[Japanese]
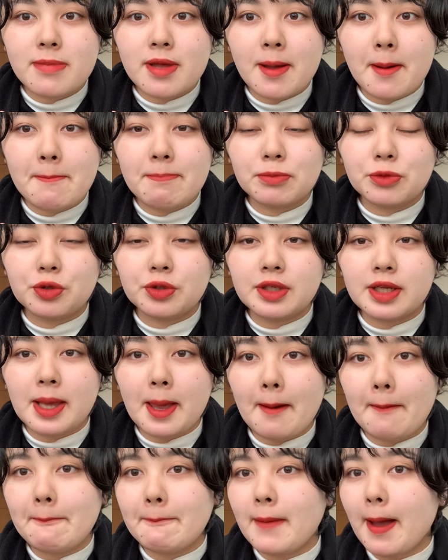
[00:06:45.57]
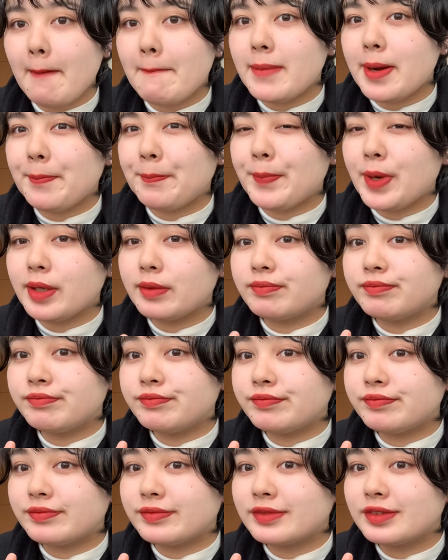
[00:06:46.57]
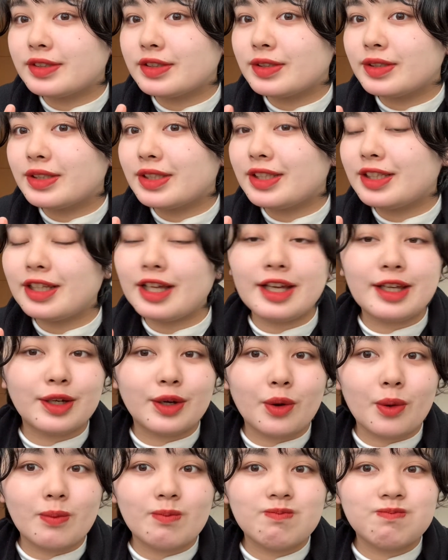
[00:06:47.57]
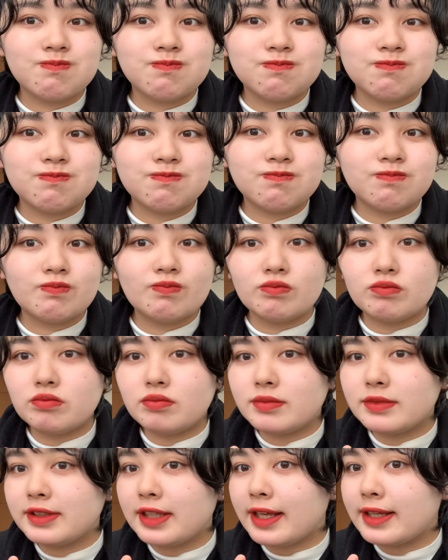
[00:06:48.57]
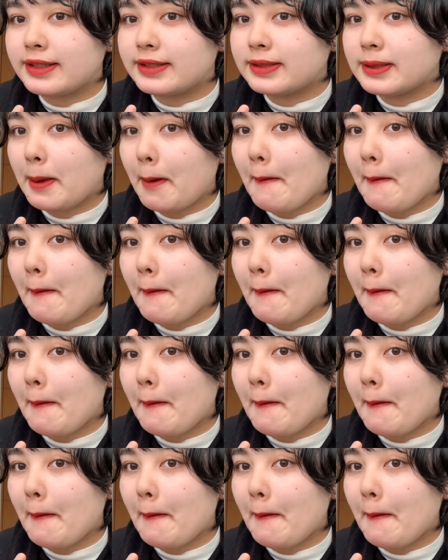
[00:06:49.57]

本当に好きな色です。